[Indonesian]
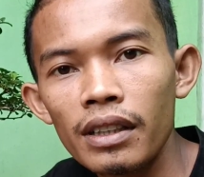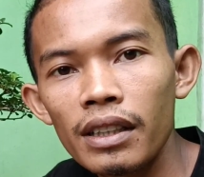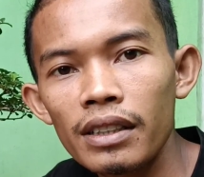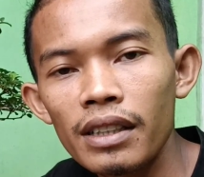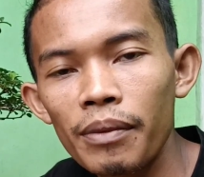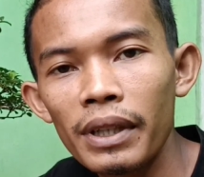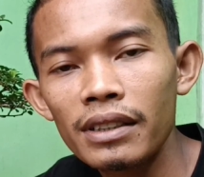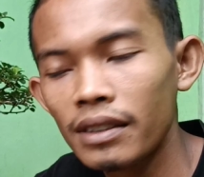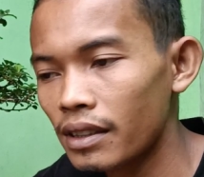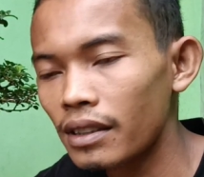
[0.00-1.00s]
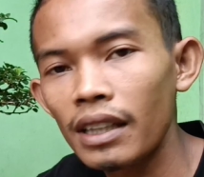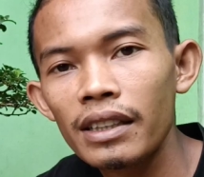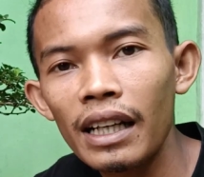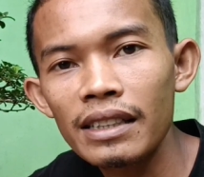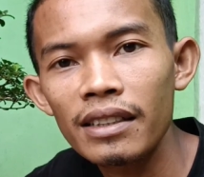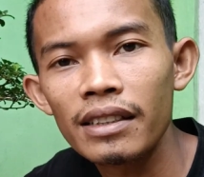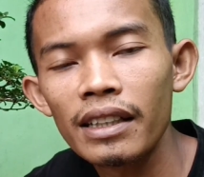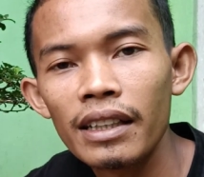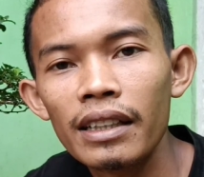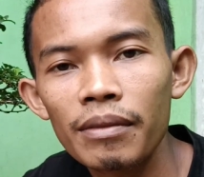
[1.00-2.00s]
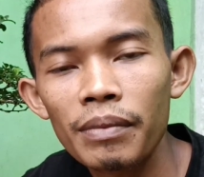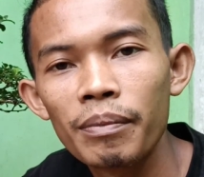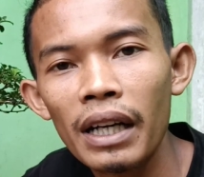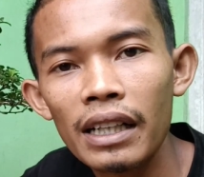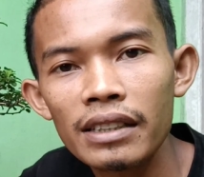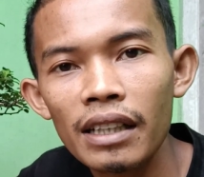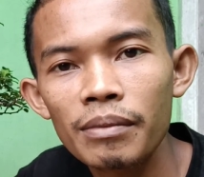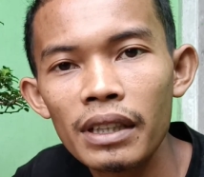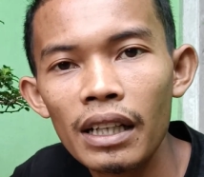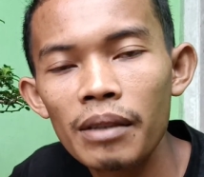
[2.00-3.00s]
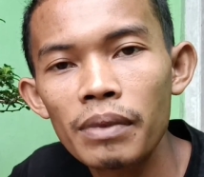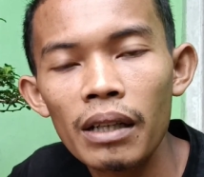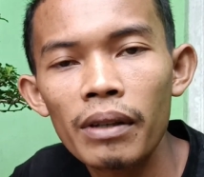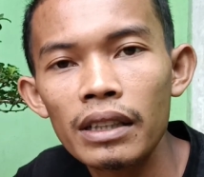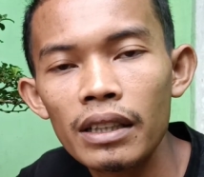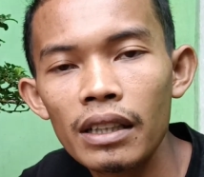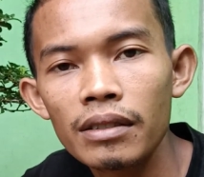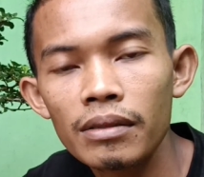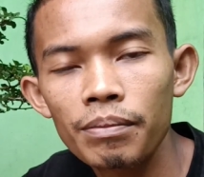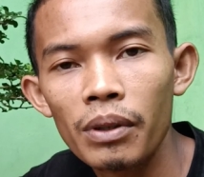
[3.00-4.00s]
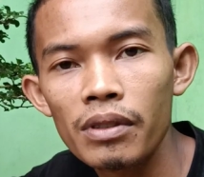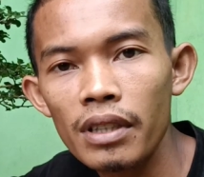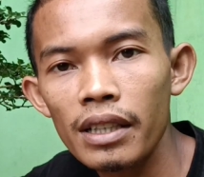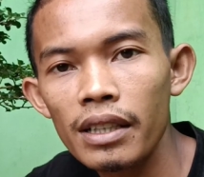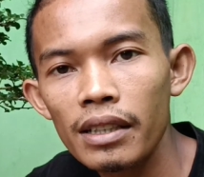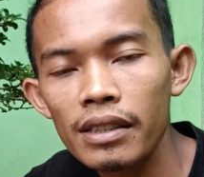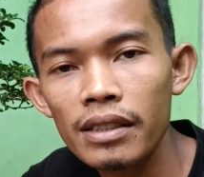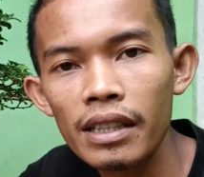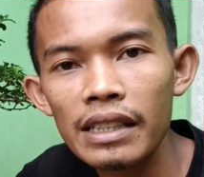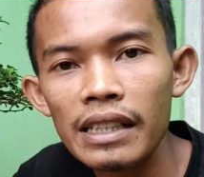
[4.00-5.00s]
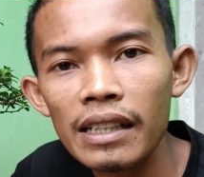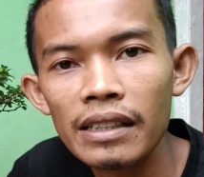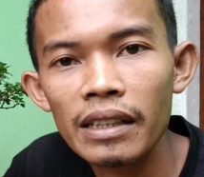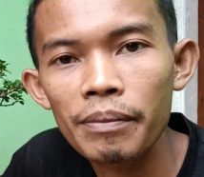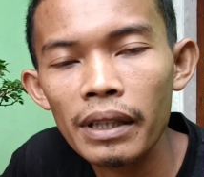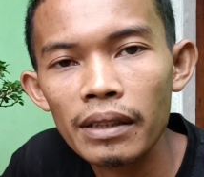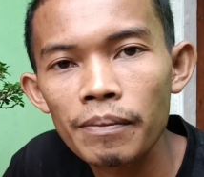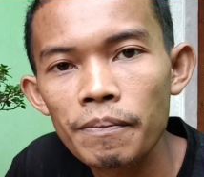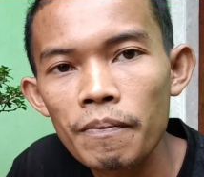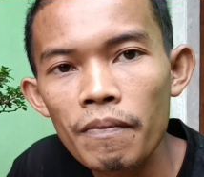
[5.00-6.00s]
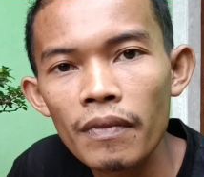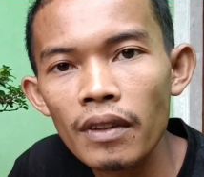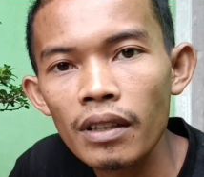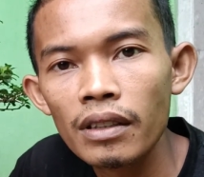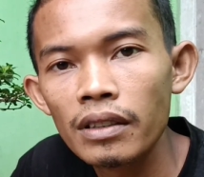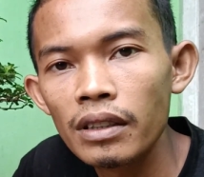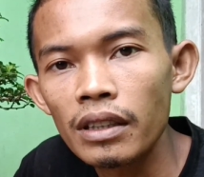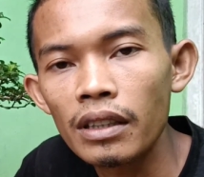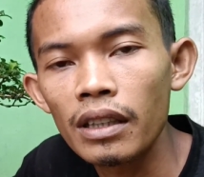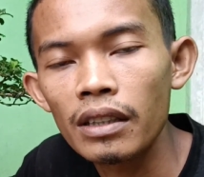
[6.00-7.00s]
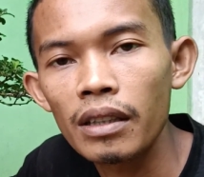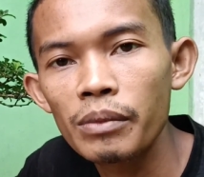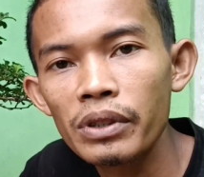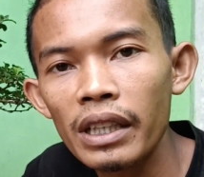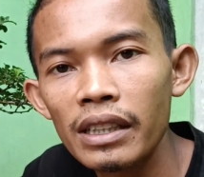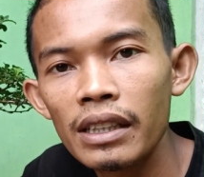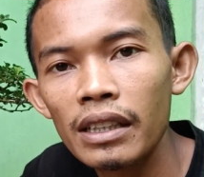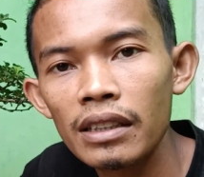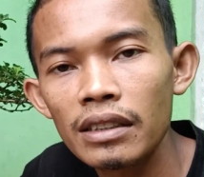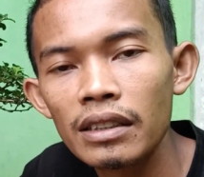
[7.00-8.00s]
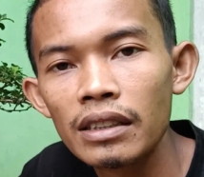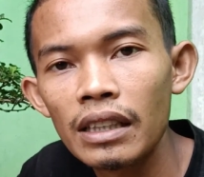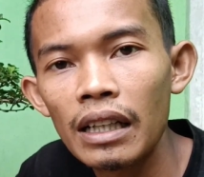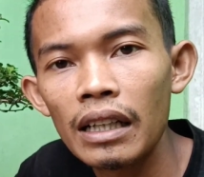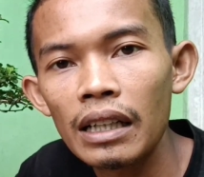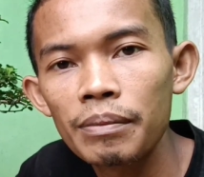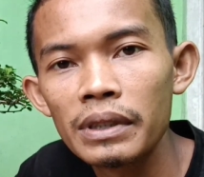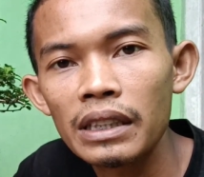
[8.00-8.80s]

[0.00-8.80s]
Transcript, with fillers: ya sahabat adalah sedikit pembahasan mengenai perawatan bonsai sisir ya sahabat Nah, namun saya tidak